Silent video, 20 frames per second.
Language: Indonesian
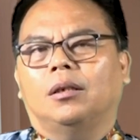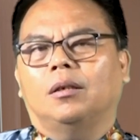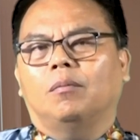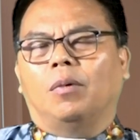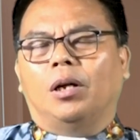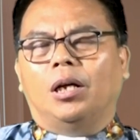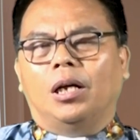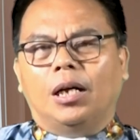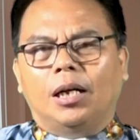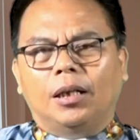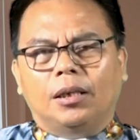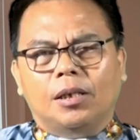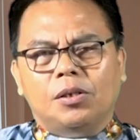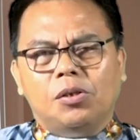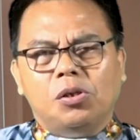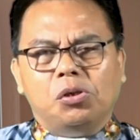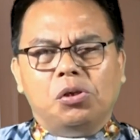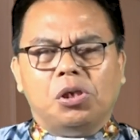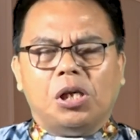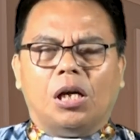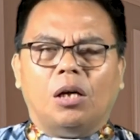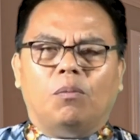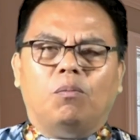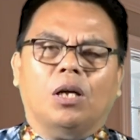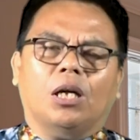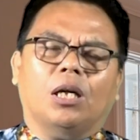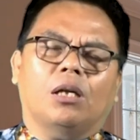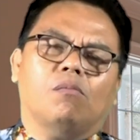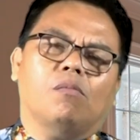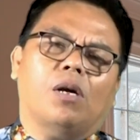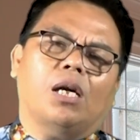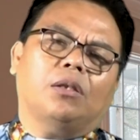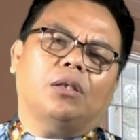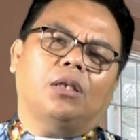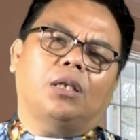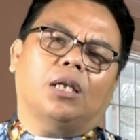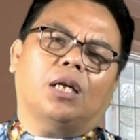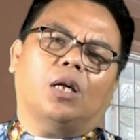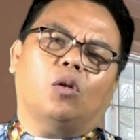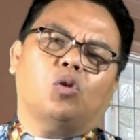Menderita sengsara bahkan
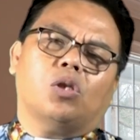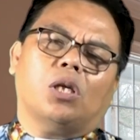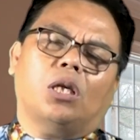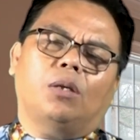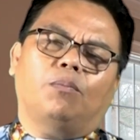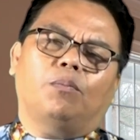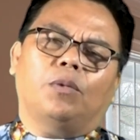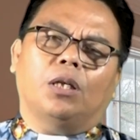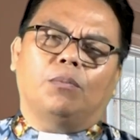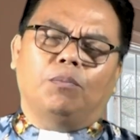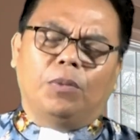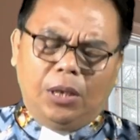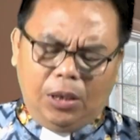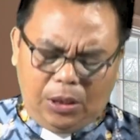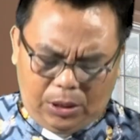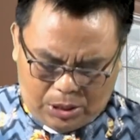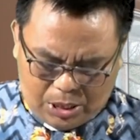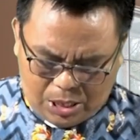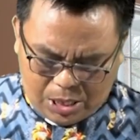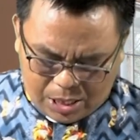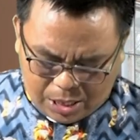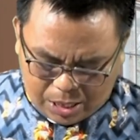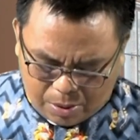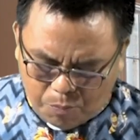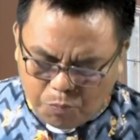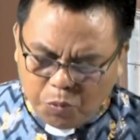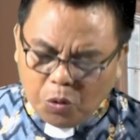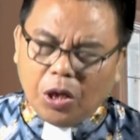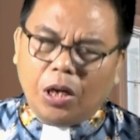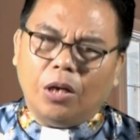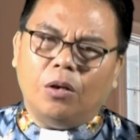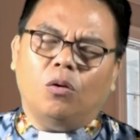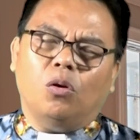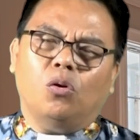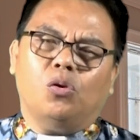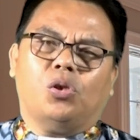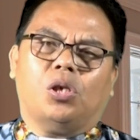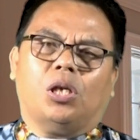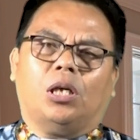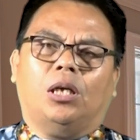mati di kayu salib demi keampunan
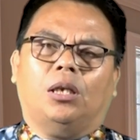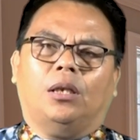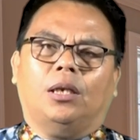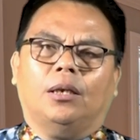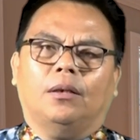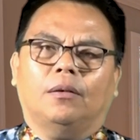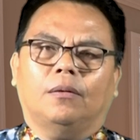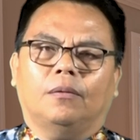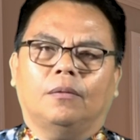dosa kita.